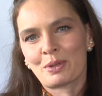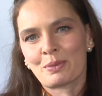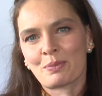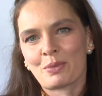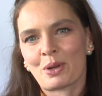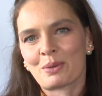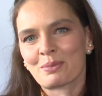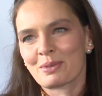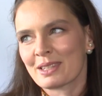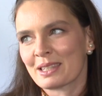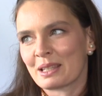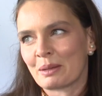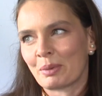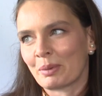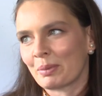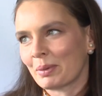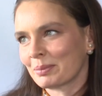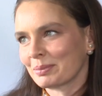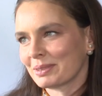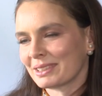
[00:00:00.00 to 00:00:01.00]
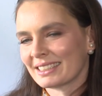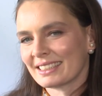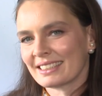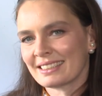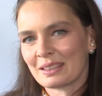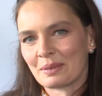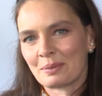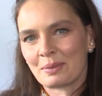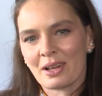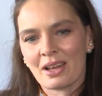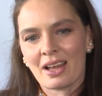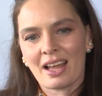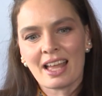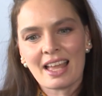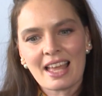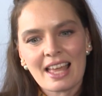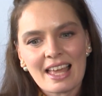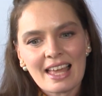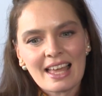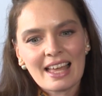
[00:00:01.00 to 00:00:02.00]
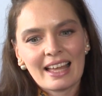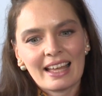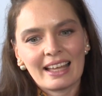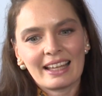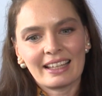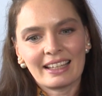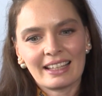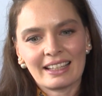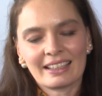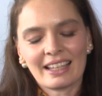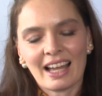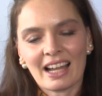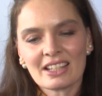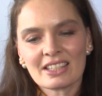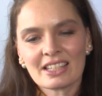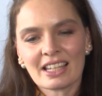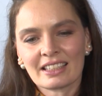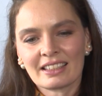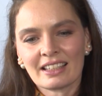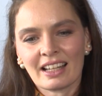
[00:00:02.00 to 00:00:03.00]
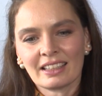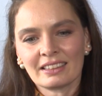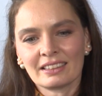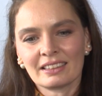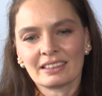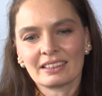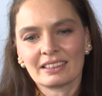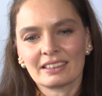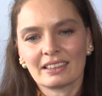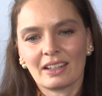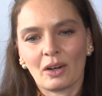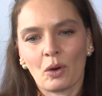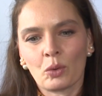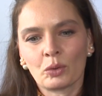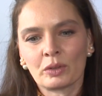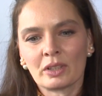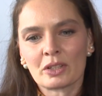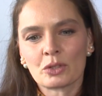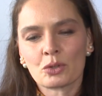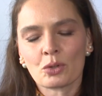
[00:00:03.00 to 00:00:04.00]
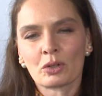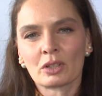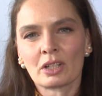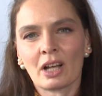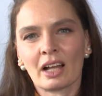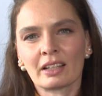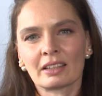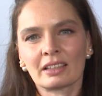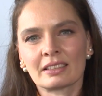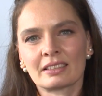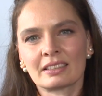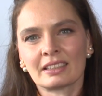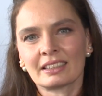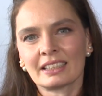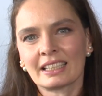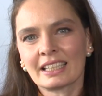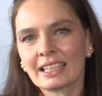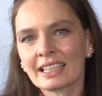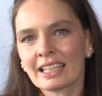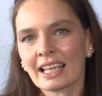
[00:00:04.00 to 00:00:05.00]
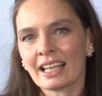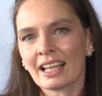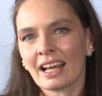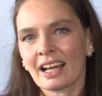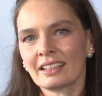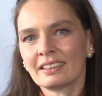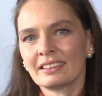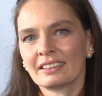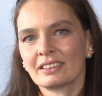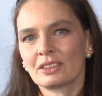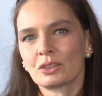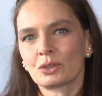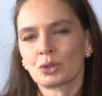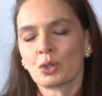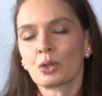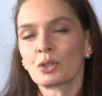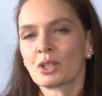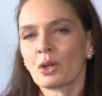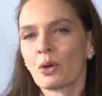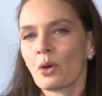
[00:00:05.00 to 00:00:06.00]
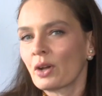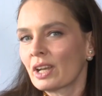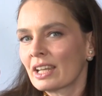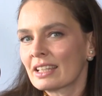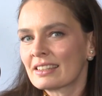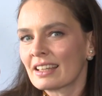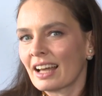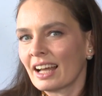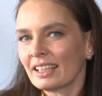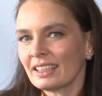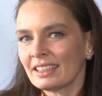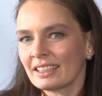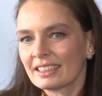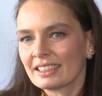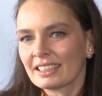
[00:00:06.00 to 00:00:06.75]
Bilmiyorum siz de baba mısınız ama e, gerçekten onları çok rahatlatan, iyi gelen, çok şey öğreten